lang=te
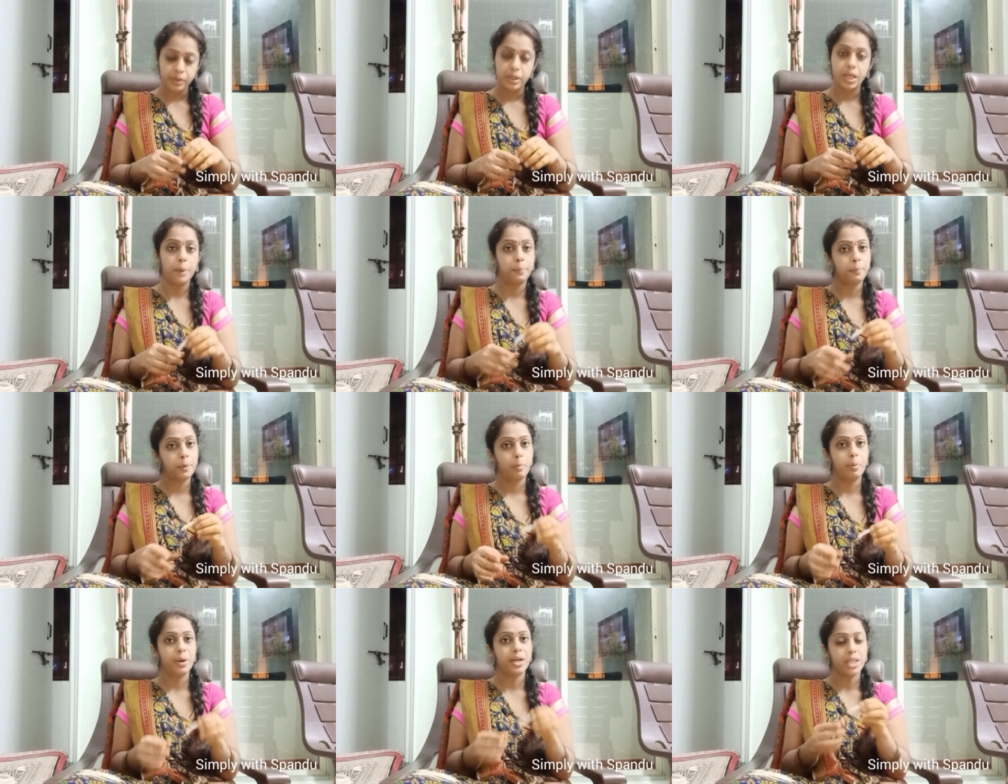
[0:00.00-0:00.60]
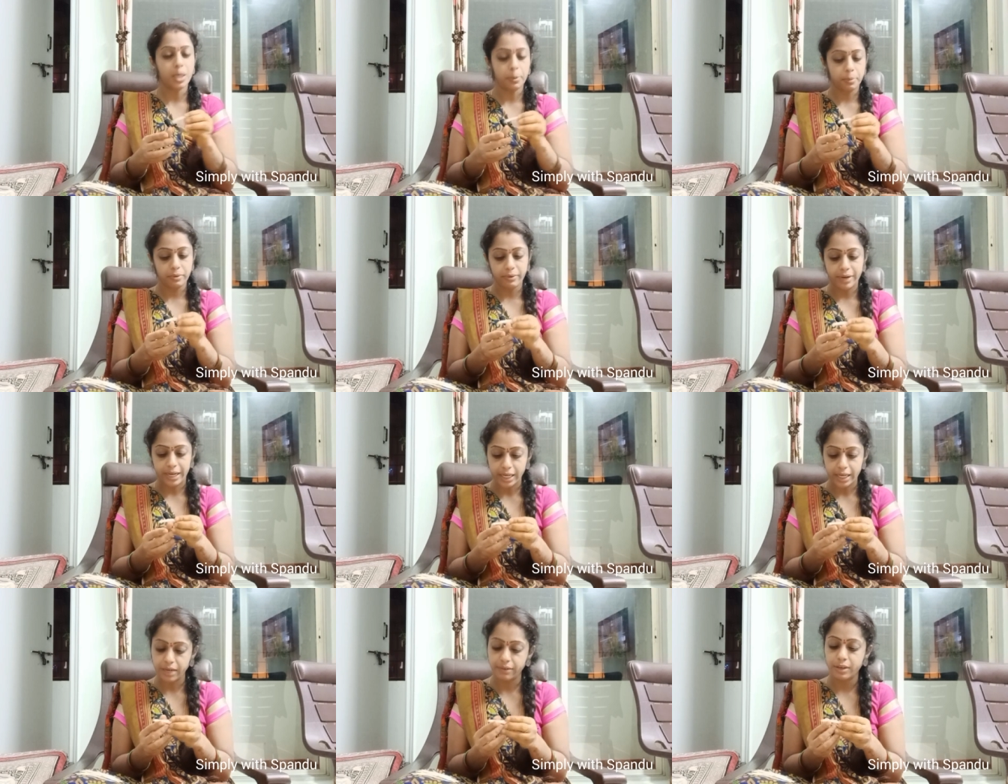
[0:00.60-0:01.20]
ఎప్పుడు పెడితే అప్పుడు
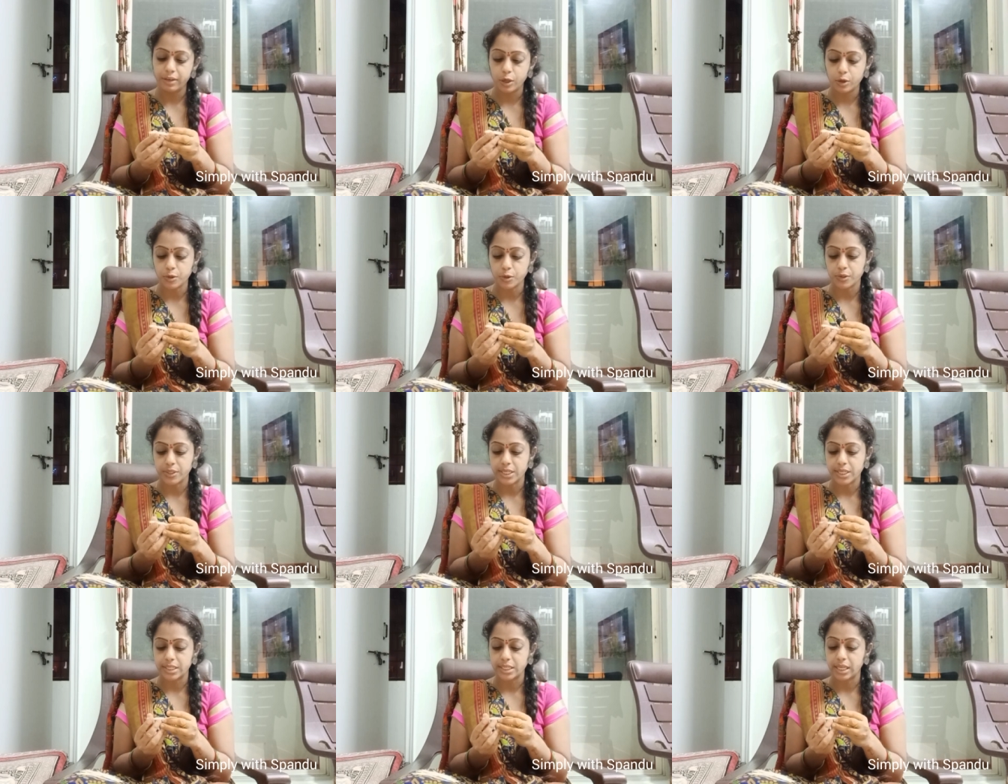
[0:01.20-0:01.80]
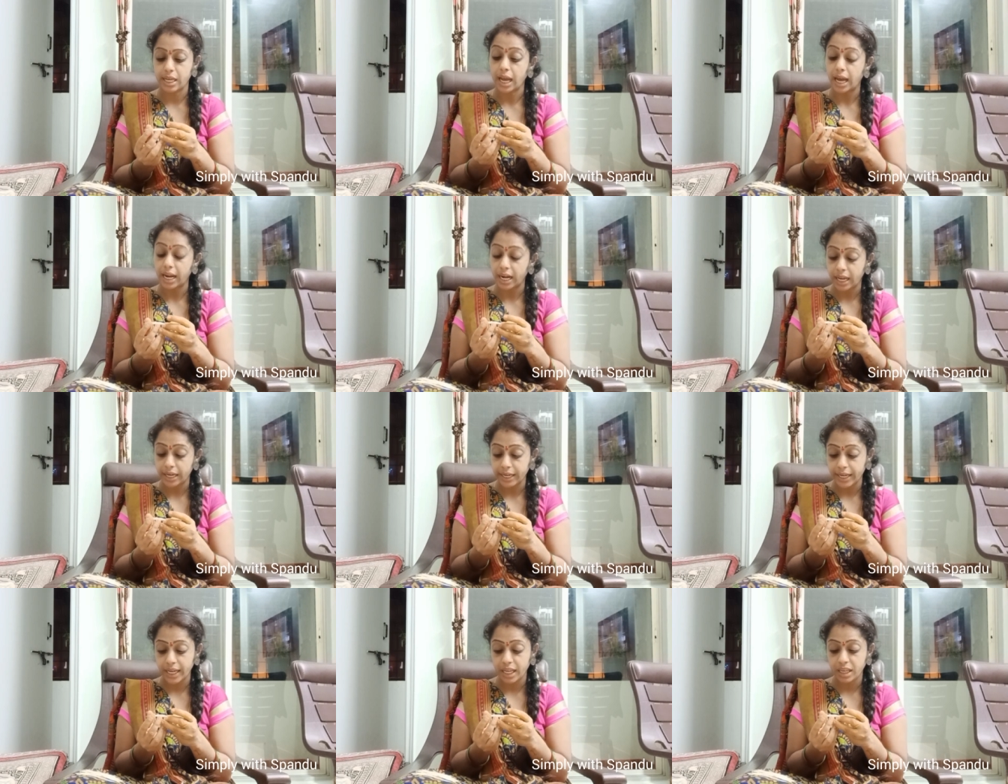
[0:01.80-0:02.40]
వెంటనే వీడియోస్ వచ్చేస్తాయి
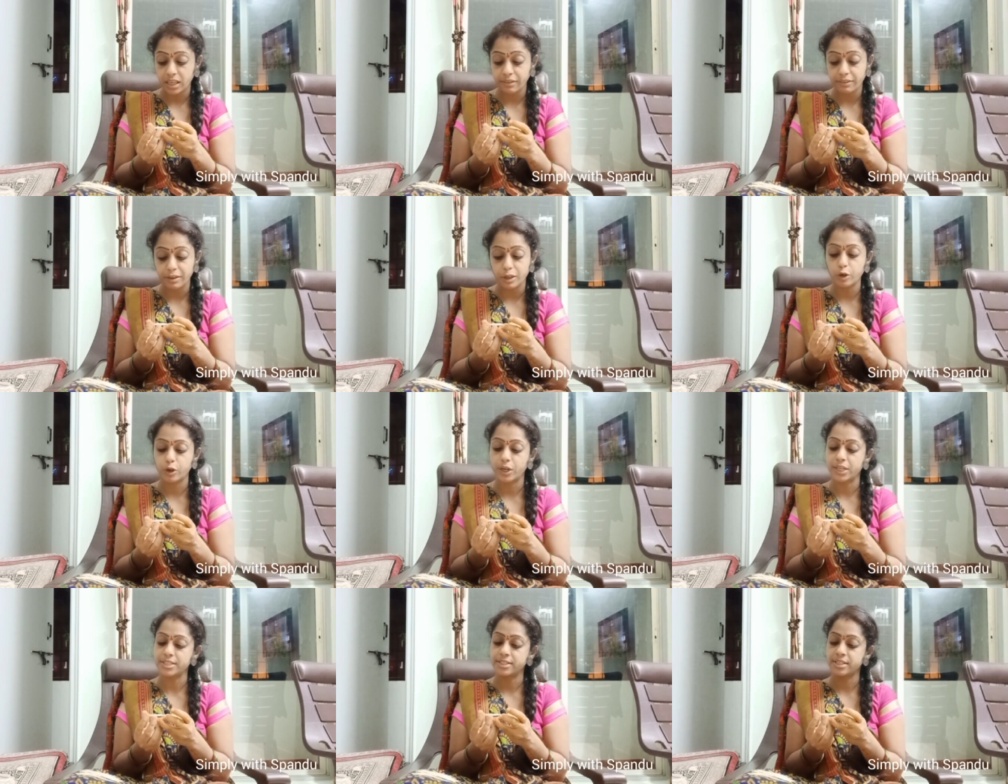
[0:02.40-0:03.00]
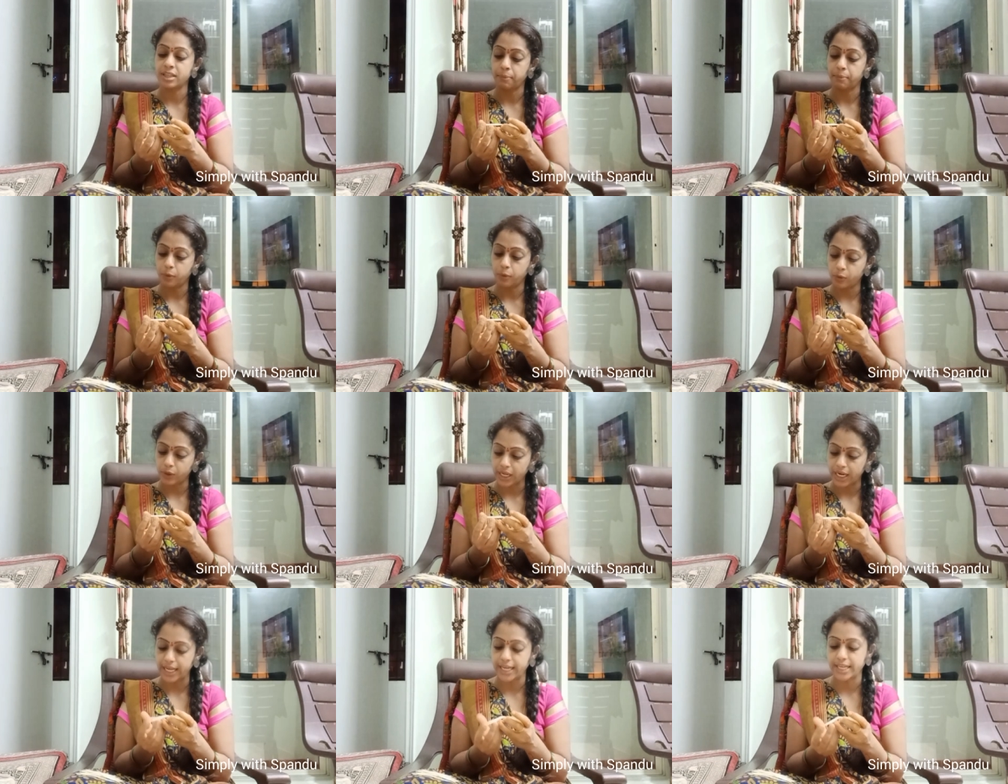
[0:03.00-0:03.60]
అలాగే ఈ వీడియో నచ్చితే
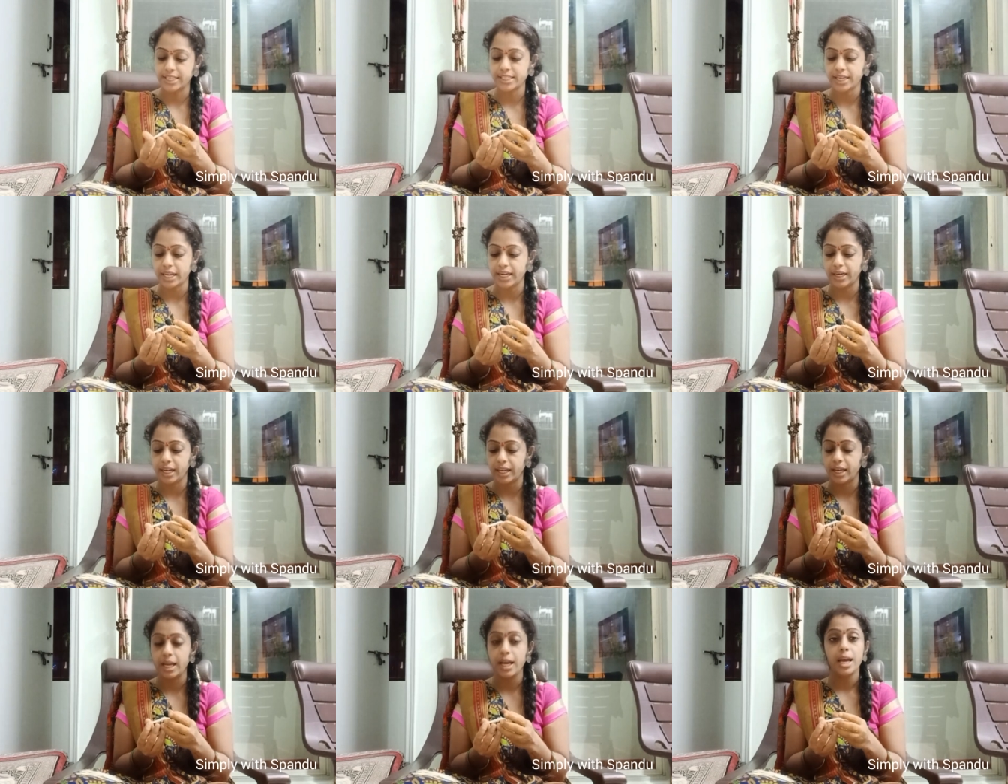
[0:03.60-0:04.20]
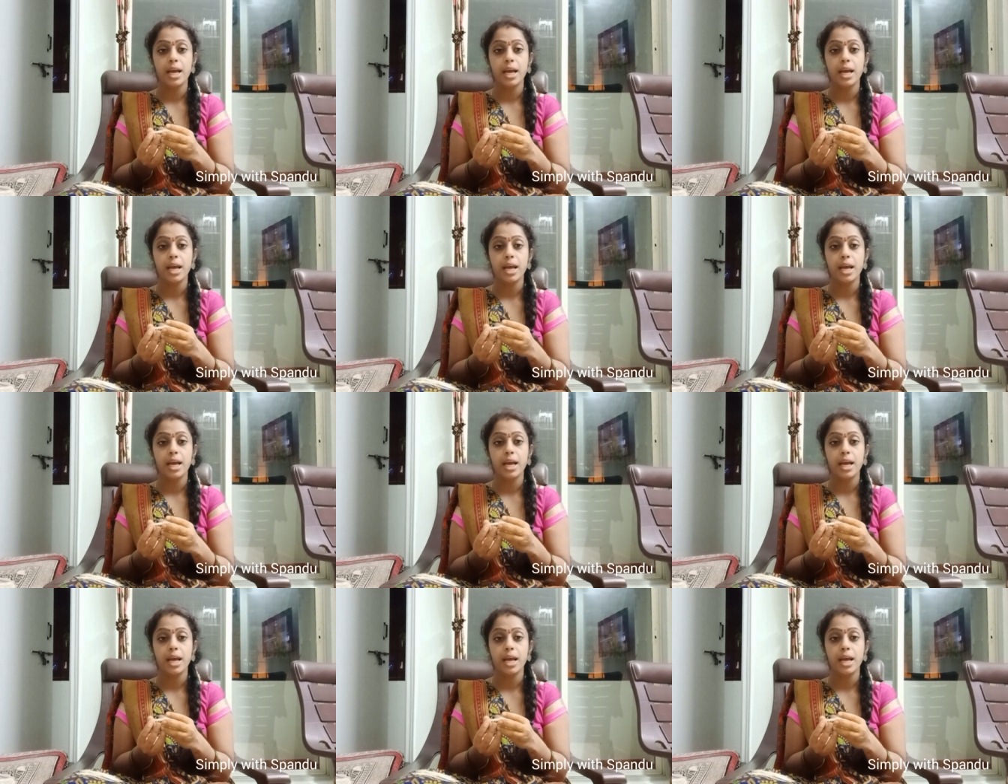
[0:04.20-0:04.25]
తప్పకుండా లైక్ చేయండి